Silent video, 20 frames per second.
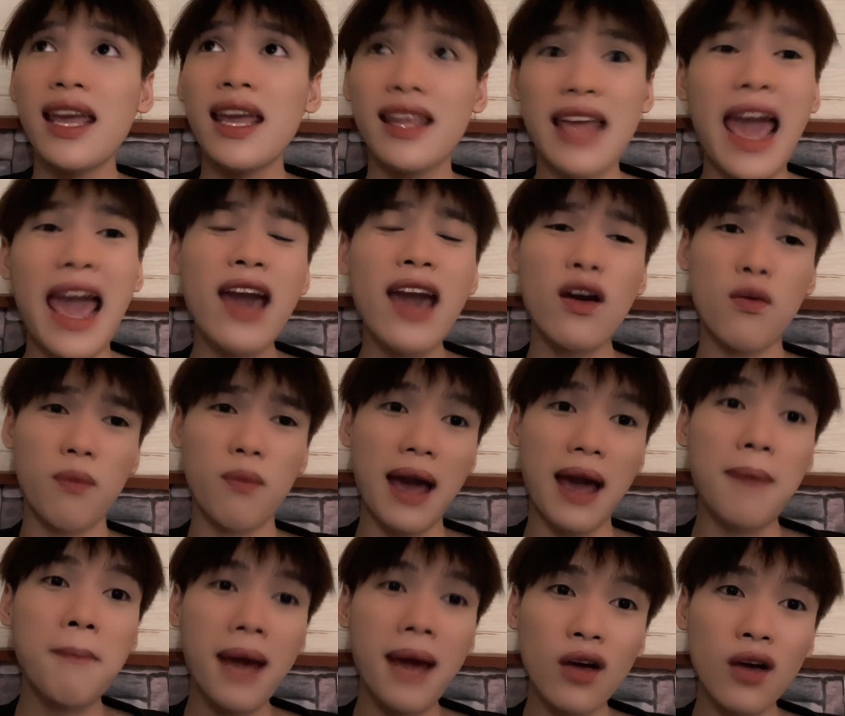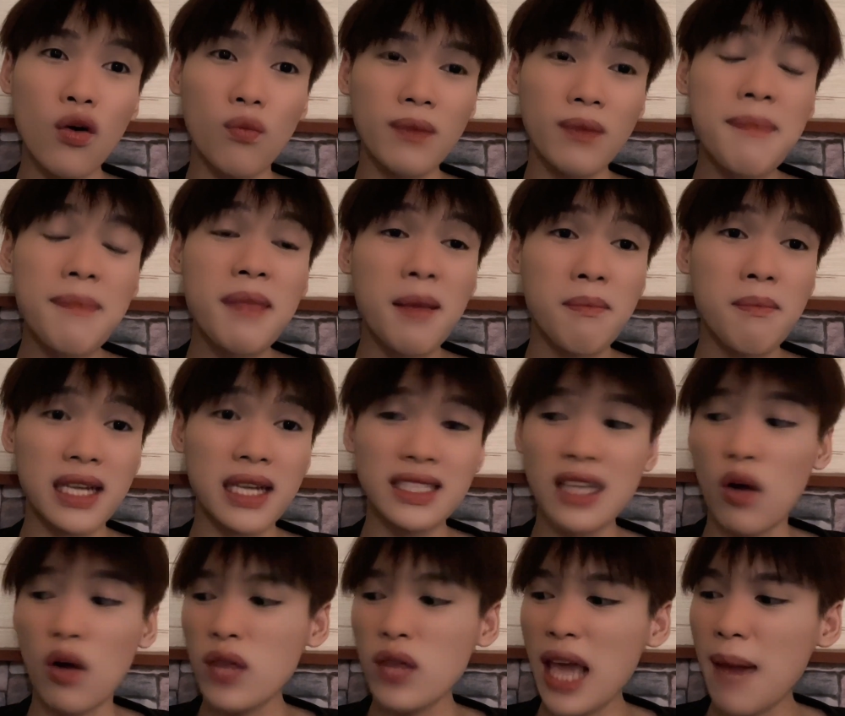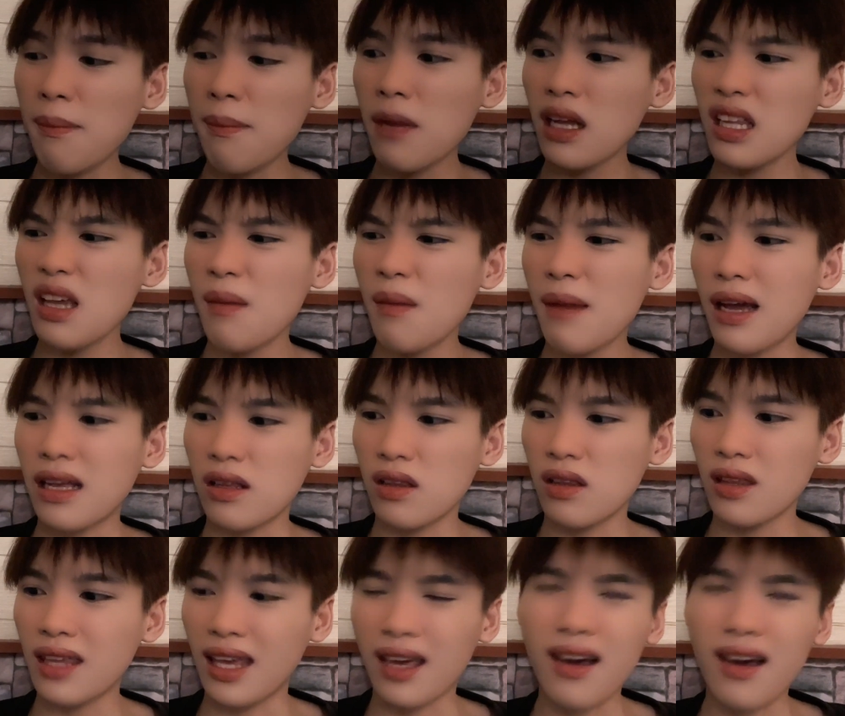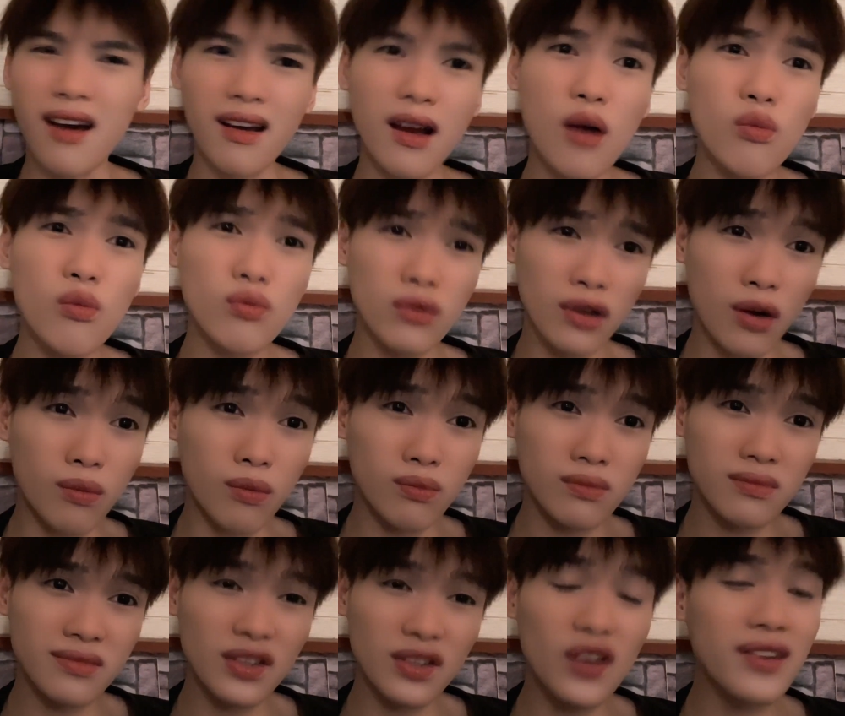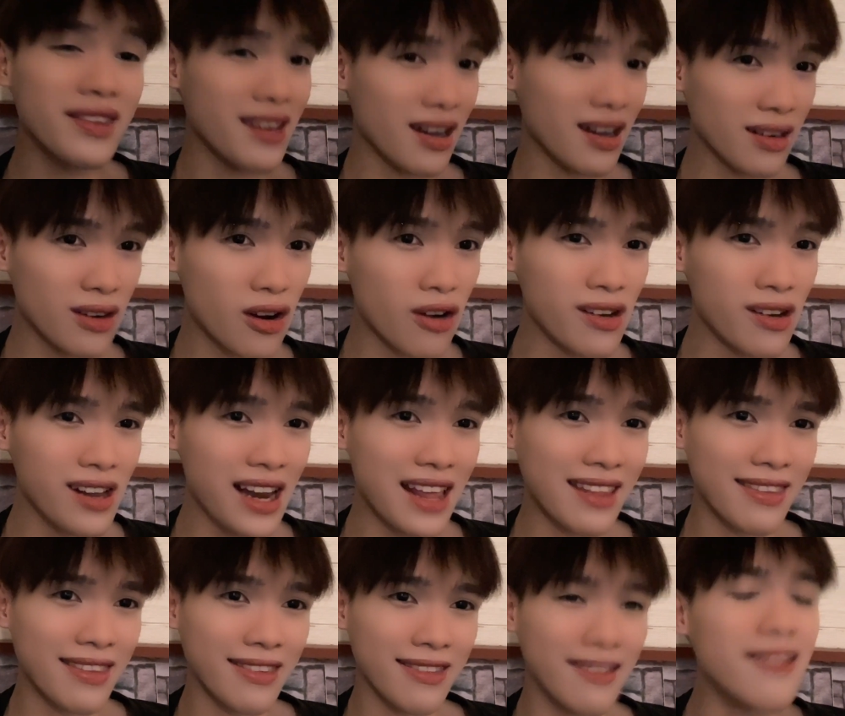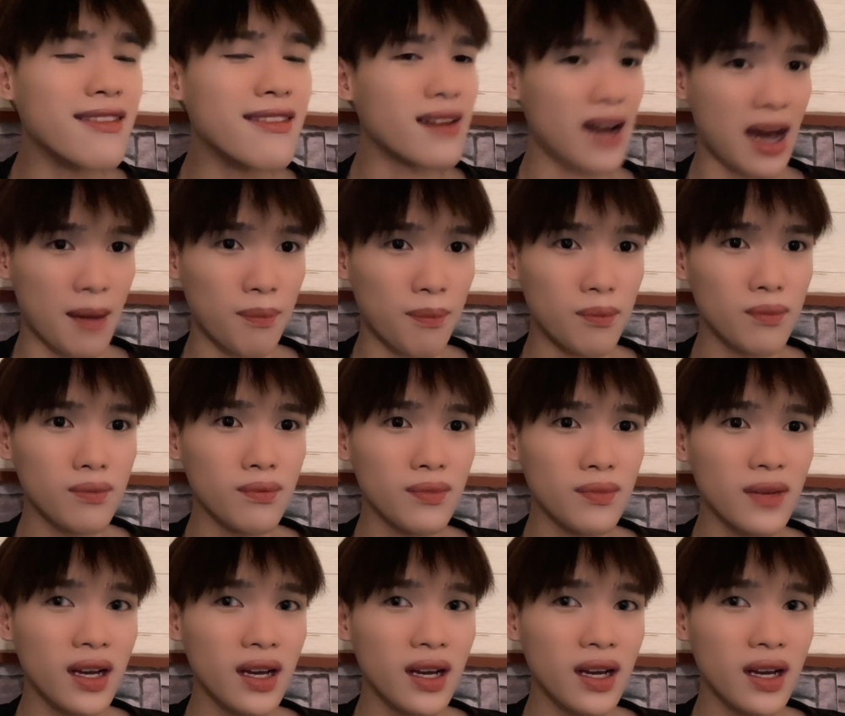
giá cũng khá mắc cũng 570 600 á nhưng mà chỉ cần công dụng duy nhất thôi là trường ẩm